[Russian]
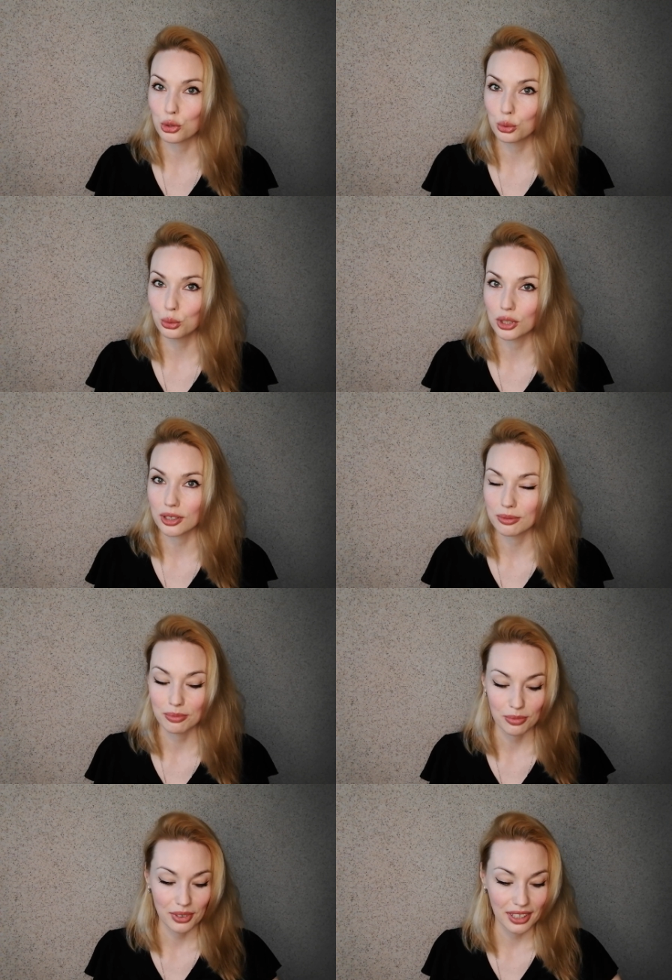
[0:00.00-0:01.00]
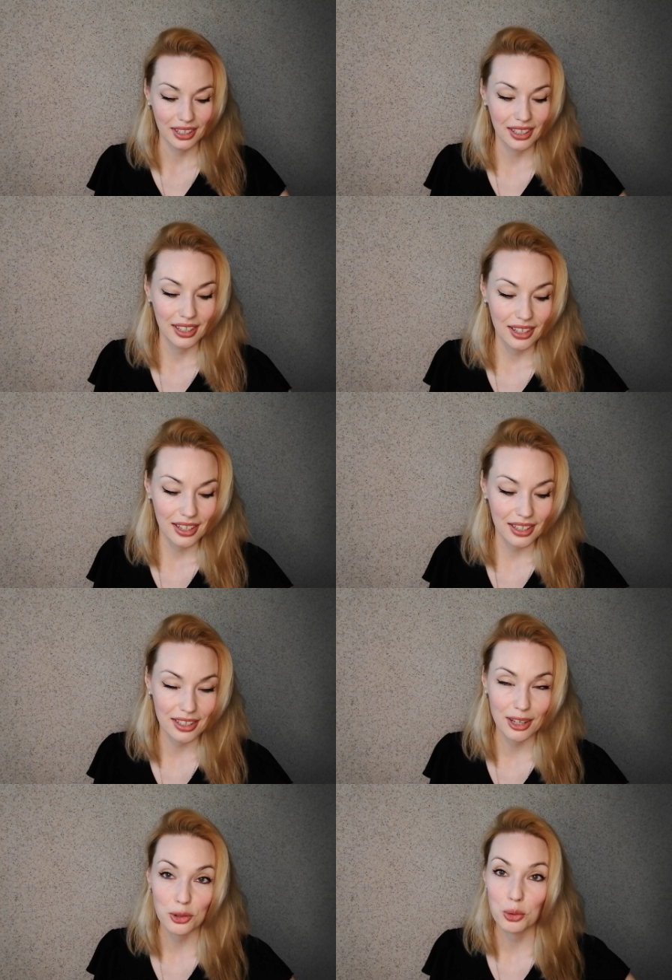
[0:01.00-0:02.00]
о чудо,
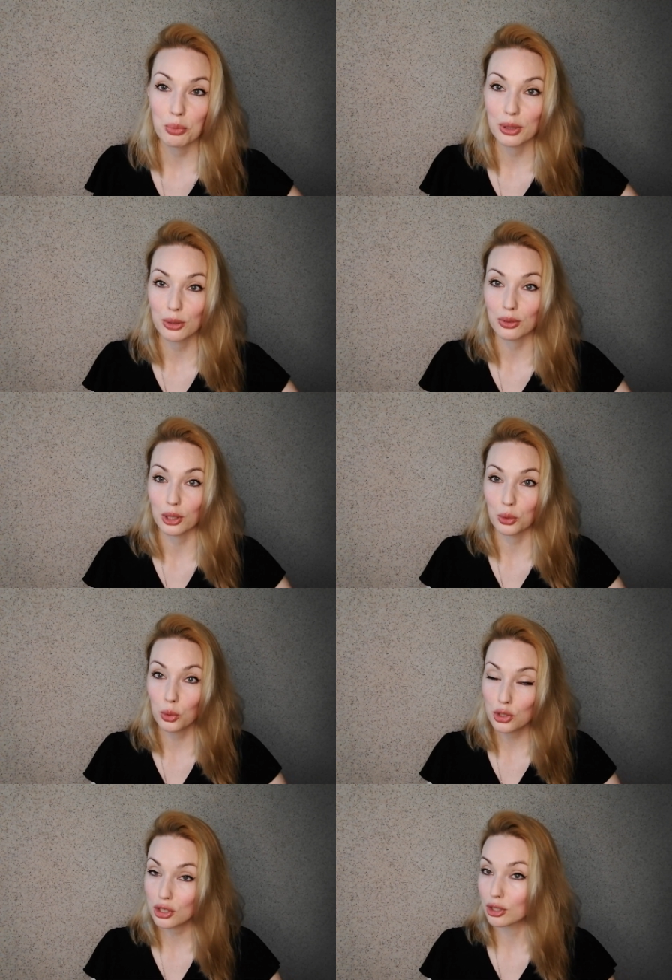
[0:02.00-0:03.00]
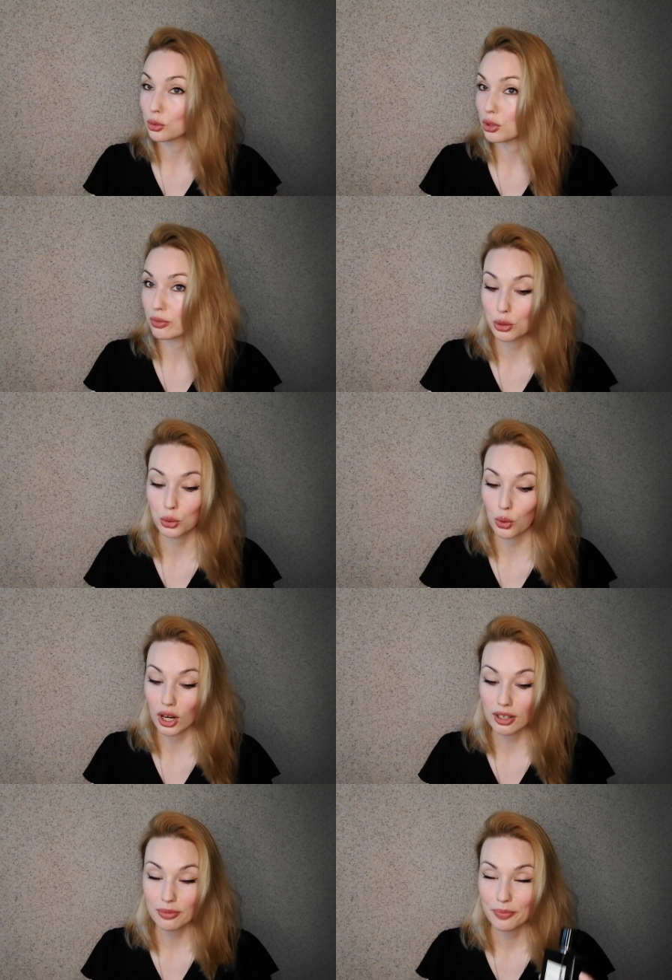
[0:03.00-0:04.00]
я купила флакончик, но не в
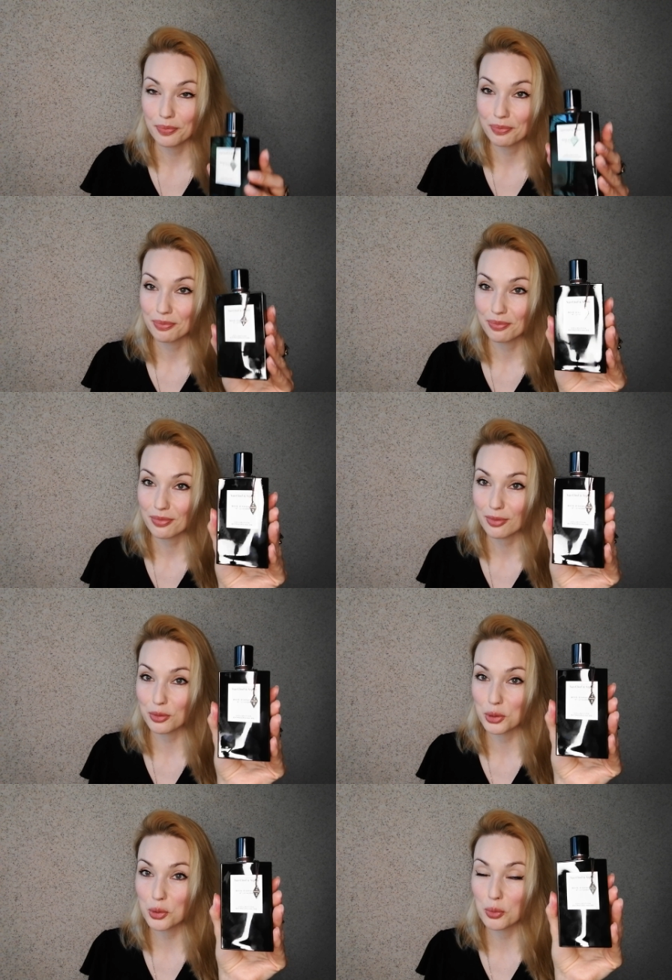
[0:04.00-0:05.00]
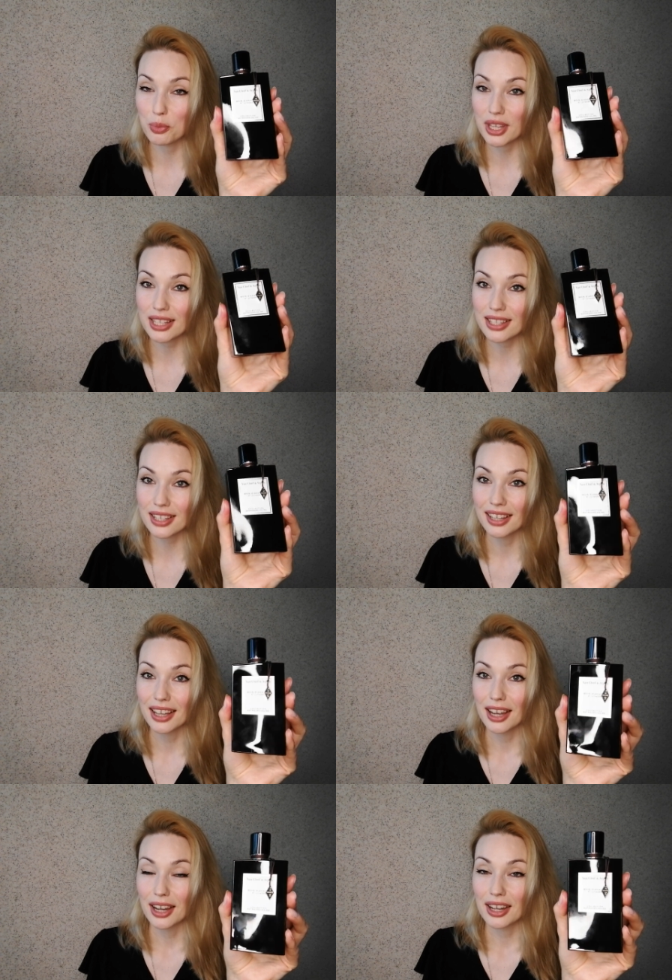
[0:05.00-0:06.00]
Литуале, в другом месте.
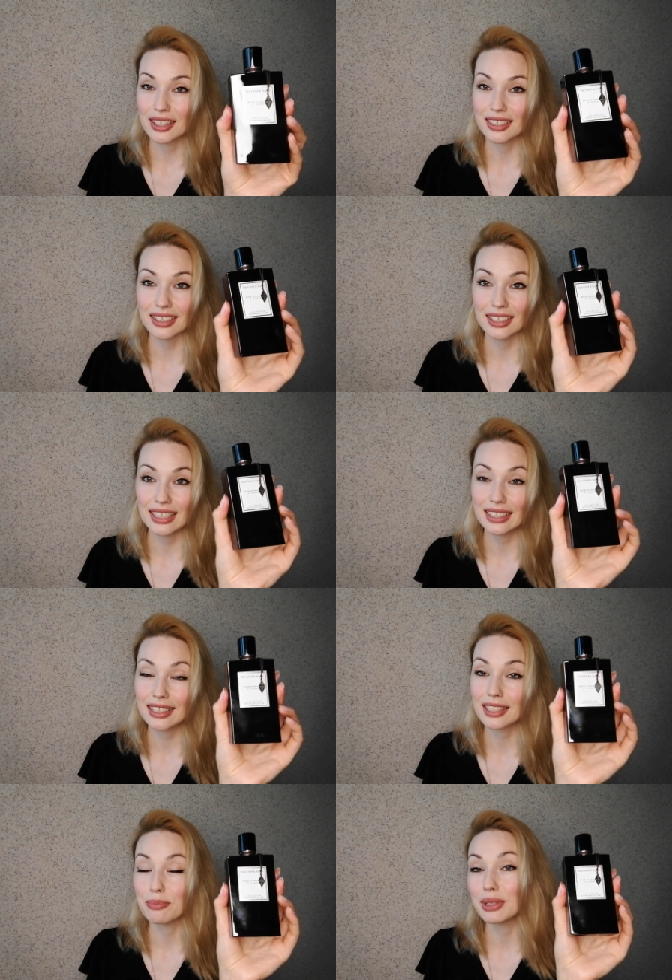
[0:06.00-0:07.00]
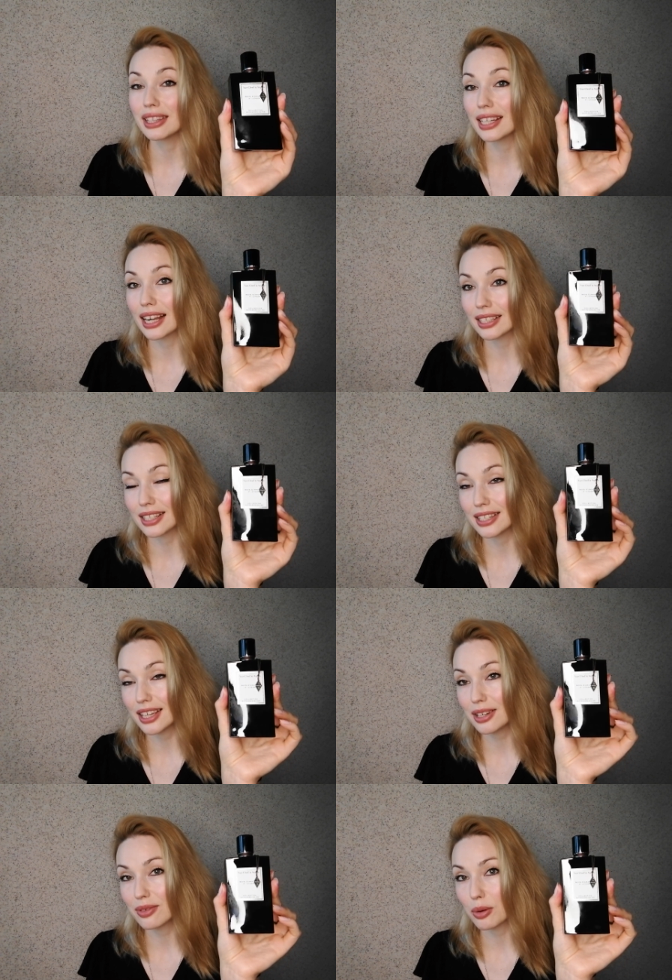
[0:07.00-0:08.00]
А, это миндальное
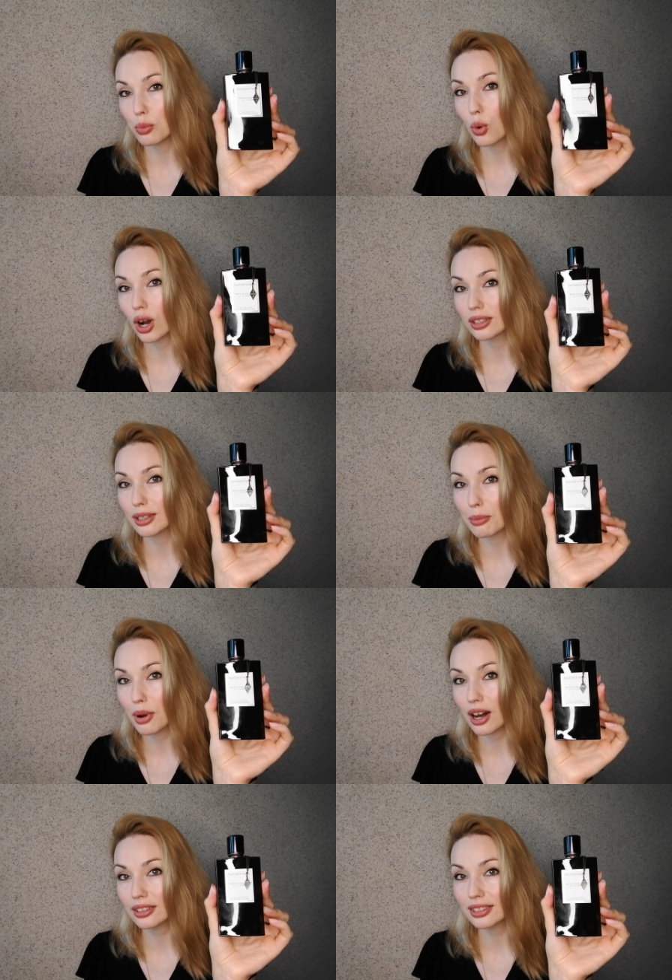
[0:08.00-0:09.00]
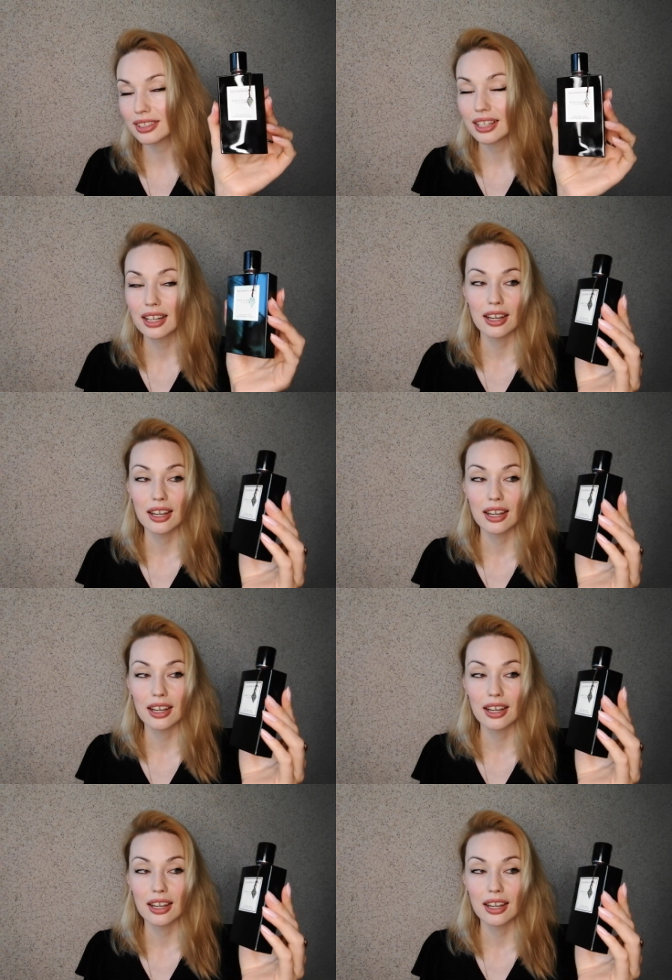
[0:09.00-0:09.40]
дерево Буадамант.